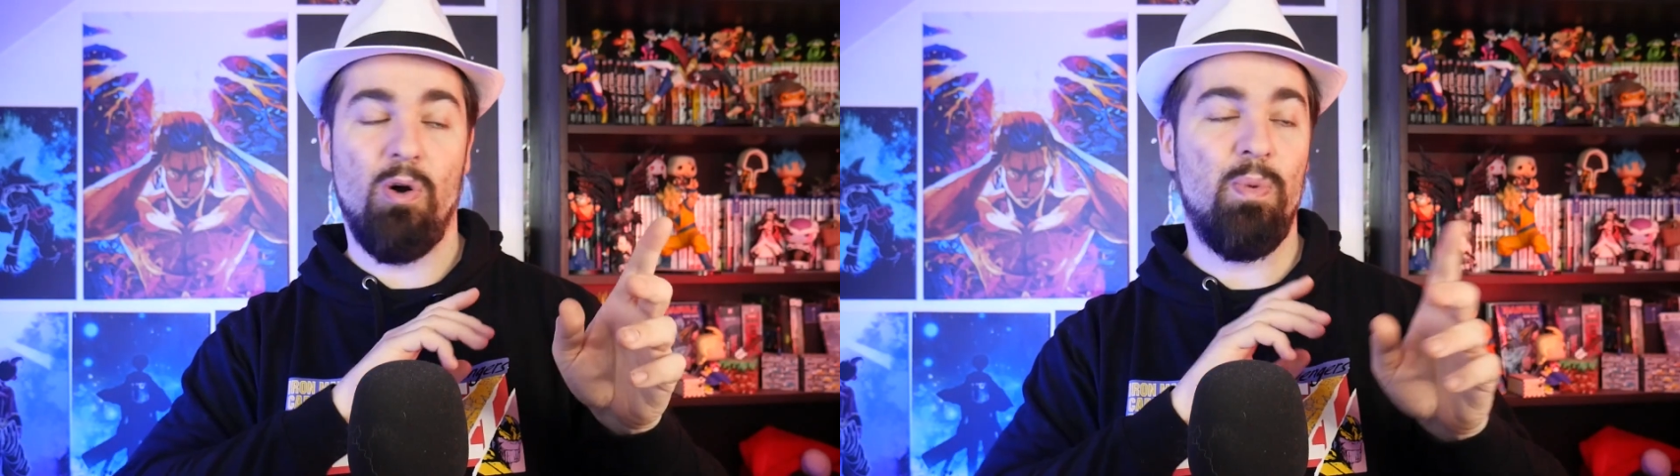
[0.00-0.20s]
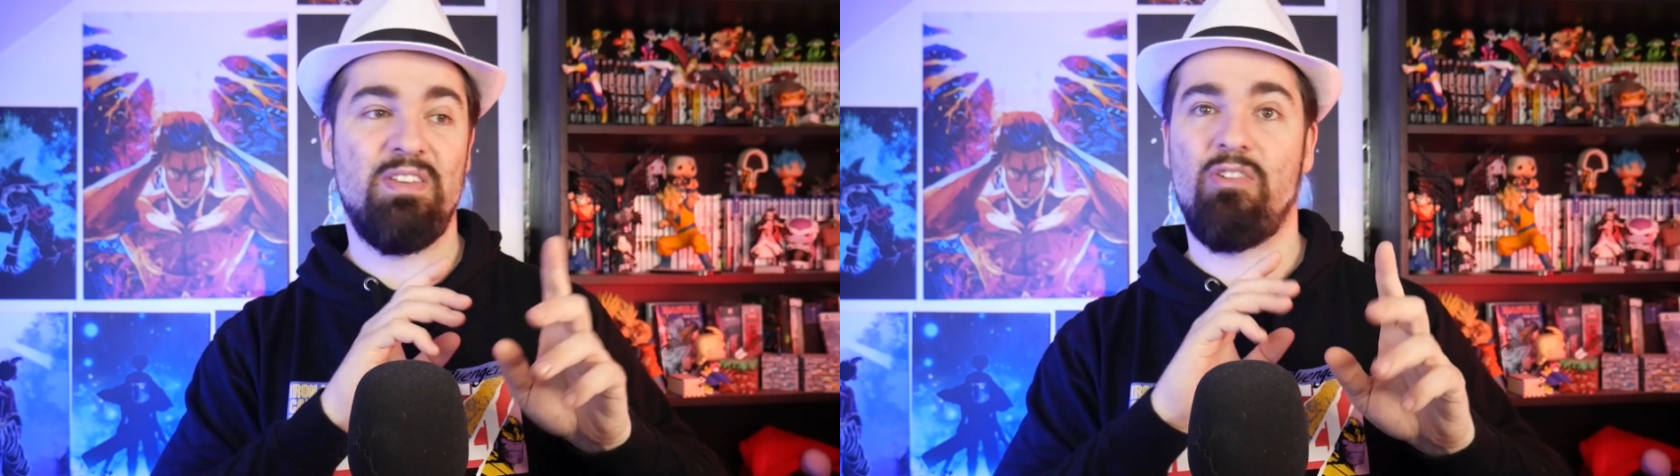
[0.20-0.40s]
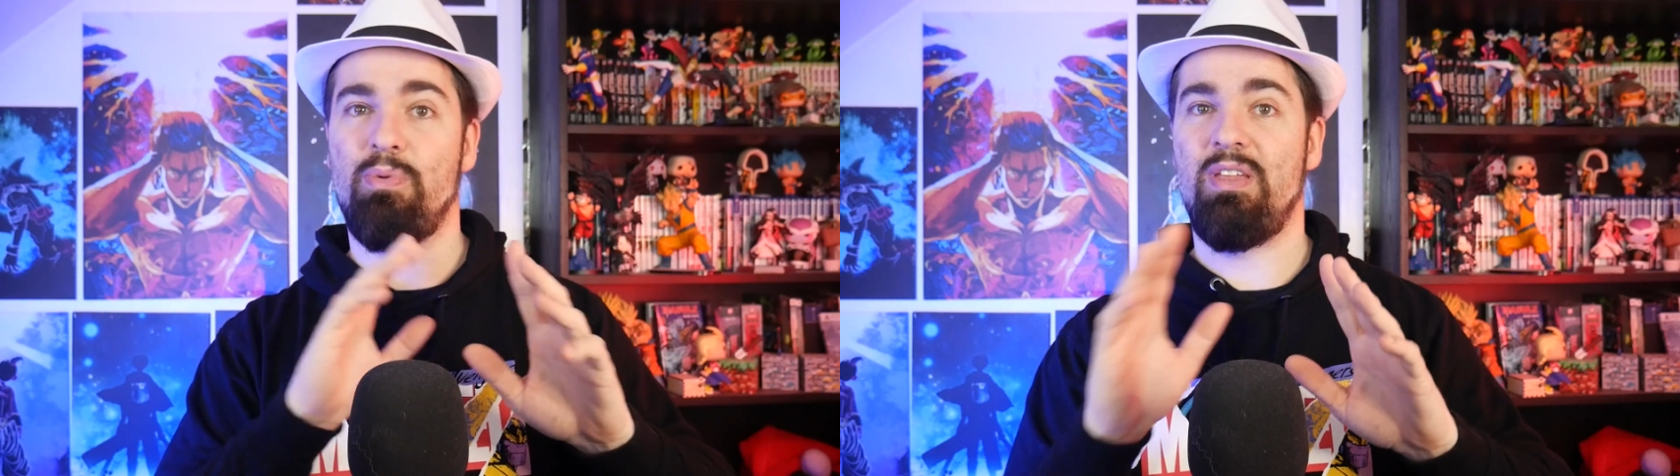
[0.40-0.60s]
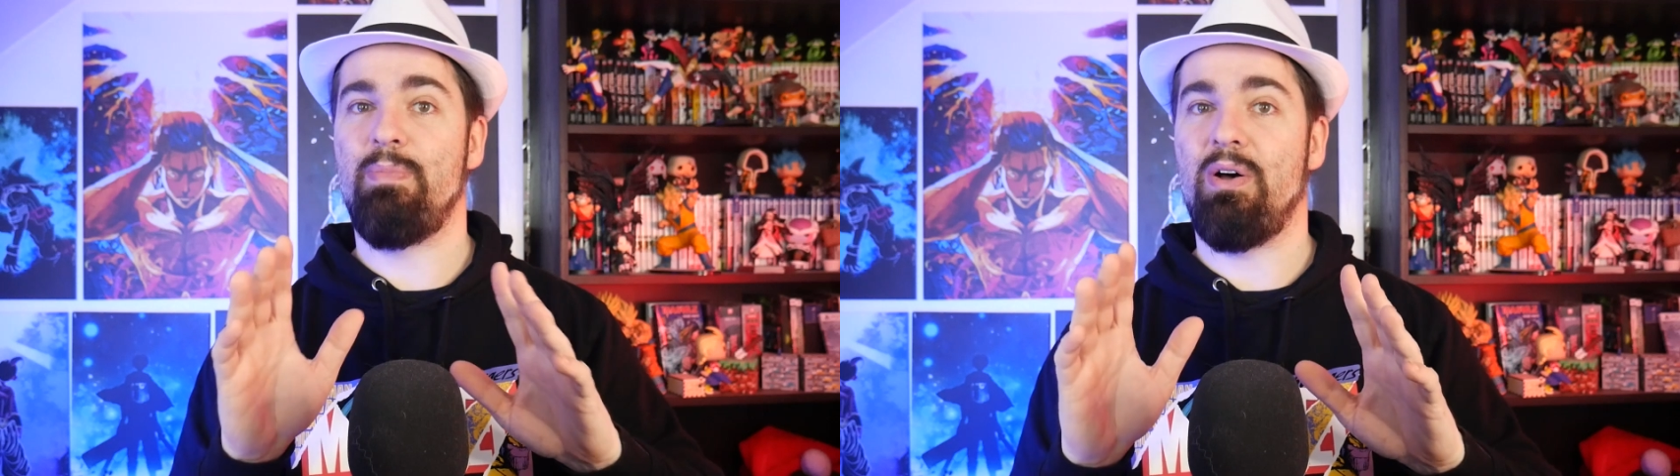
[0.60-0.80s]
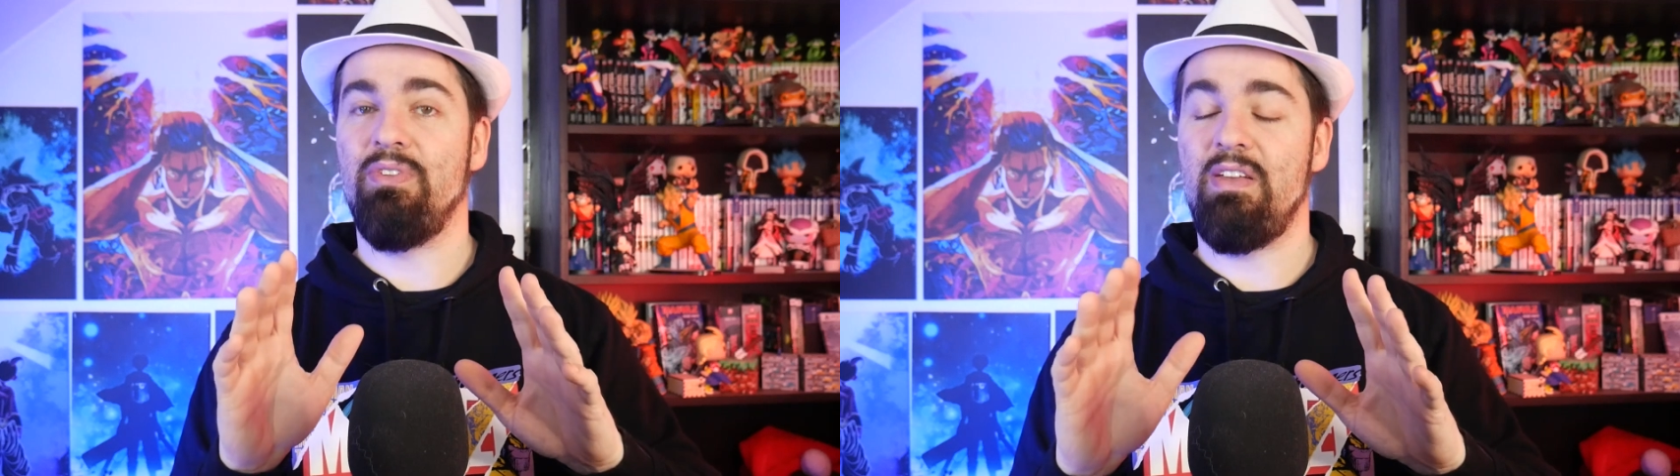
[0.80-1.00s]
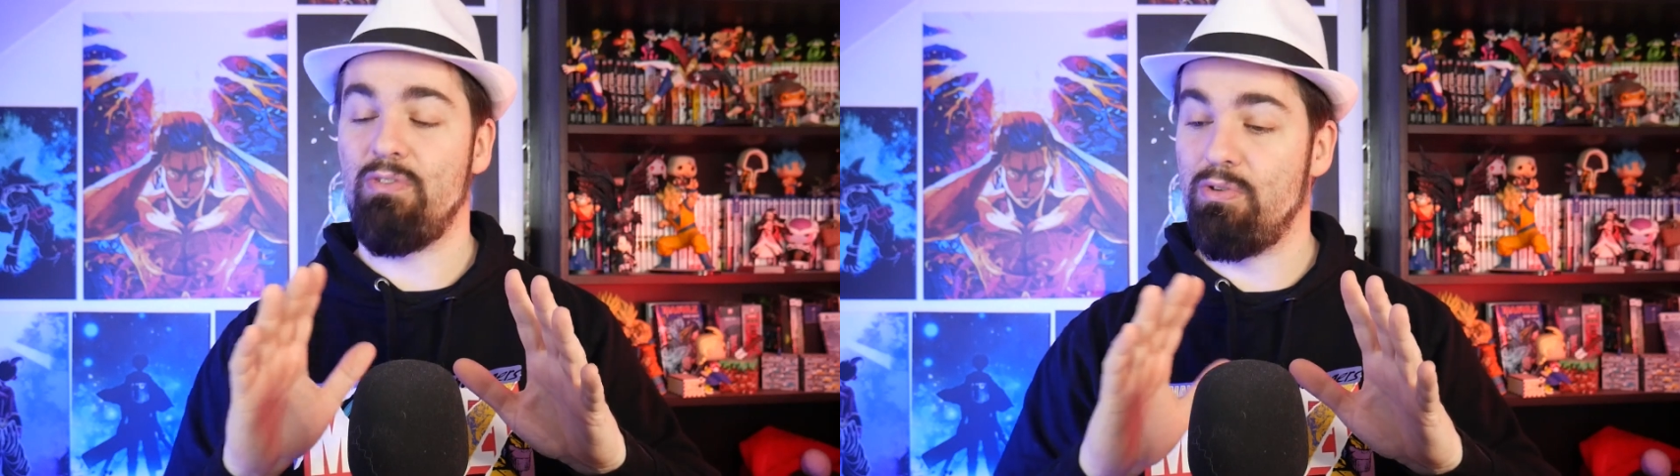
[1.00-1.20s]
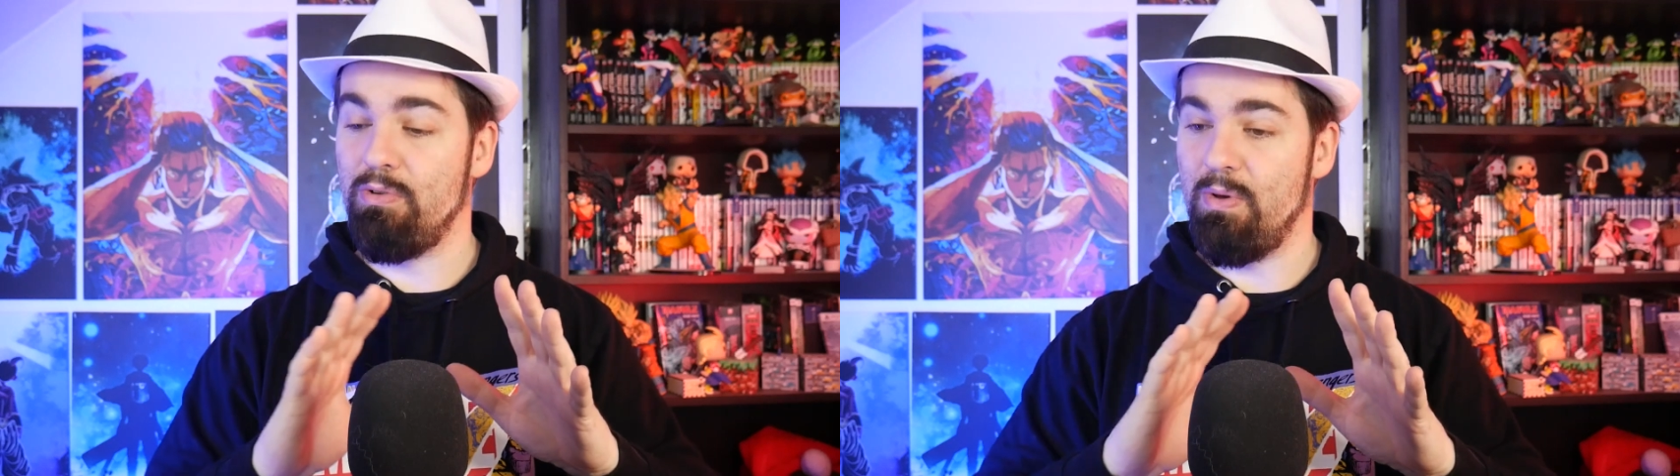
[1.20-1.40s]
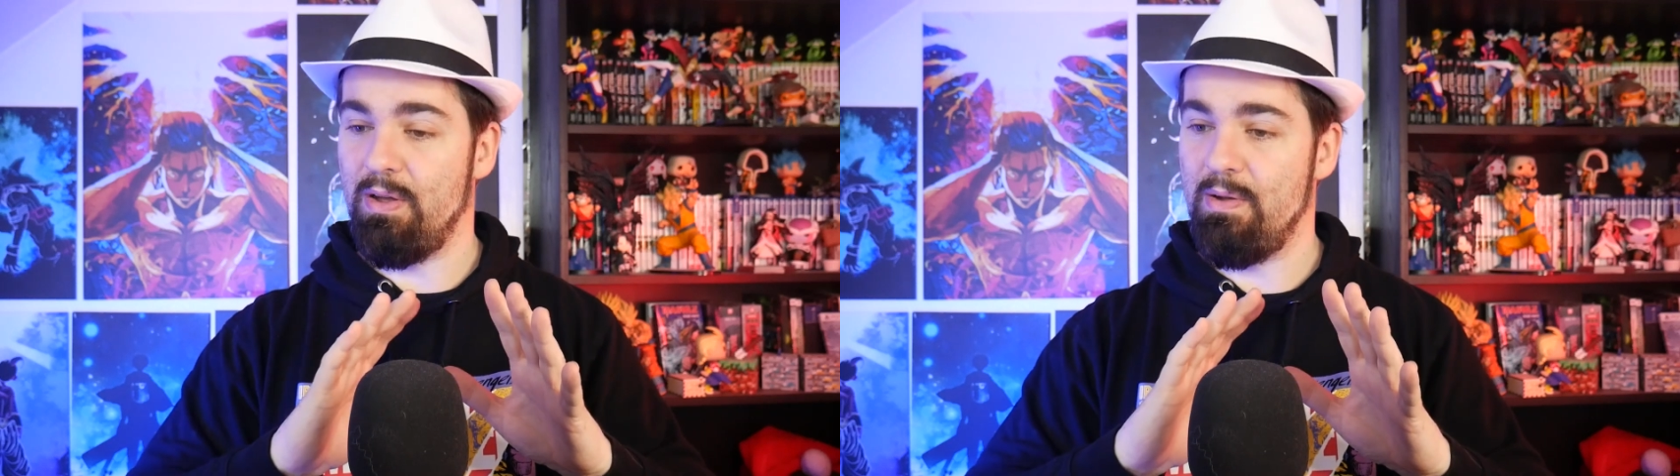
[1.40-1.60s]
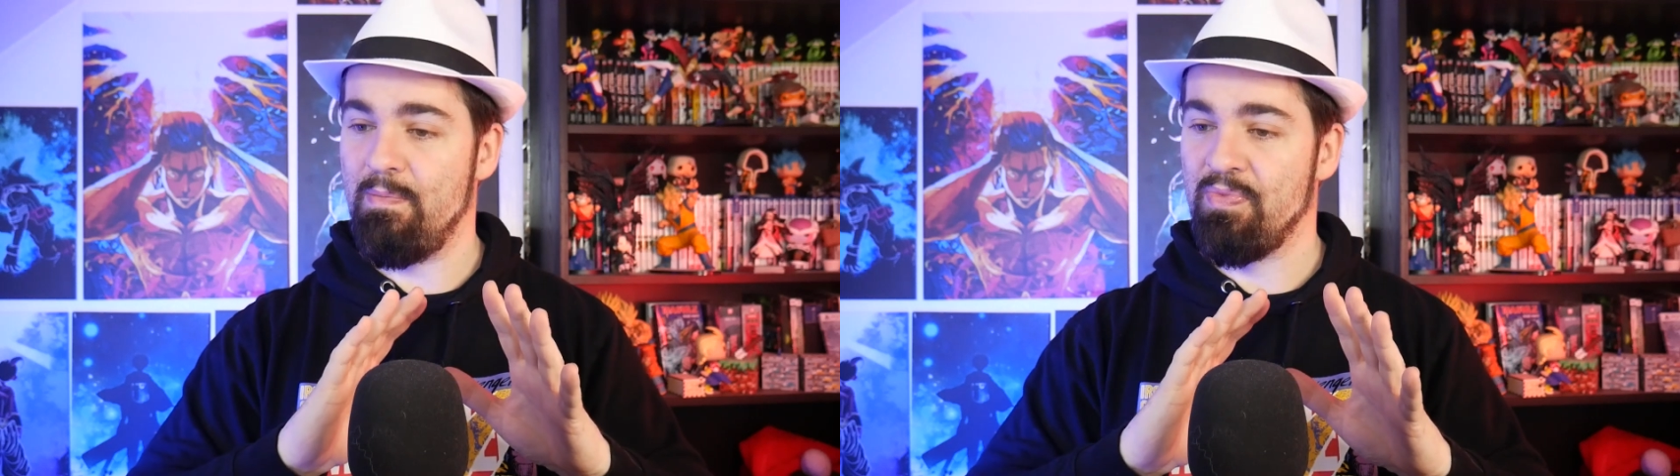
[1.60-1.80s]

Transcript: au passage petite parenthèse que